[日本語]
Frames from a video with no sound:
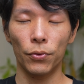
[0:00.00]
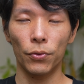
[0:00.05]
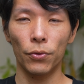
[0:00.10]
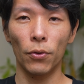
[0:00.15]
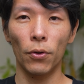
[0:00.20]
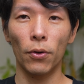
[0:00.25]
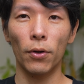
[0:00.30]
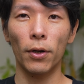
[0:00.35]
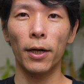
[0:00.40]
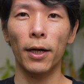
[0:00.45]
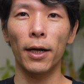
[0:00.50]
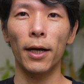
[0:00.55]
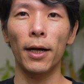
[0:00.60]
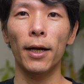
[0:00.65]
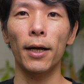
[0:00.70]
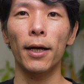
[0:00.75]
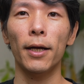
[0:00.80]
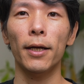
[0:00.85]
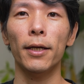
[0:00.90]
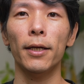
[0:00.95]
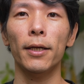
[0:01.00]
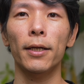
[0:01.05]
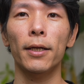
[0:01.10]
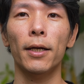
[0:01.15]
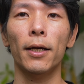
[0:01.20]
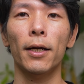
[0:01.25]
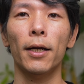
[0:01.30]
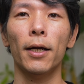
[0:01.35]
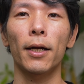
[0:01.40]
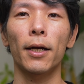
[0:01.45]
6回、
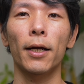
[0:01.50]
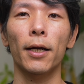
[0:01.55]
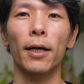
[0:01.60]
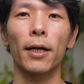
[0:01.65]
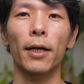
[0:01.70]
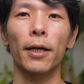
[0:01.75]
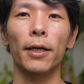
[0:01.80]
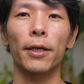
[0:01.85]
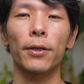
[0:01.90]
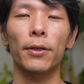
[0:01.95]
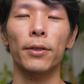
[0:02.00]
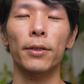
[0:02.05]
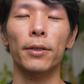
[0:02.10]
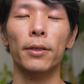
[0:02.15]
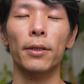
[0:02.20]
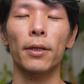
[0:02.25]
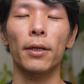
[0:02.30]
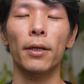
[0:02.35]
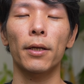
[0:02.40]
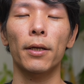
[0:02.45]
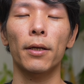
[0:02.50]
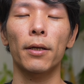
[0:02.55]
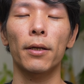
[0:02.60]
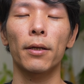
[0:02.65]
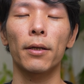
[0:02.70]
鼻から息を吸って、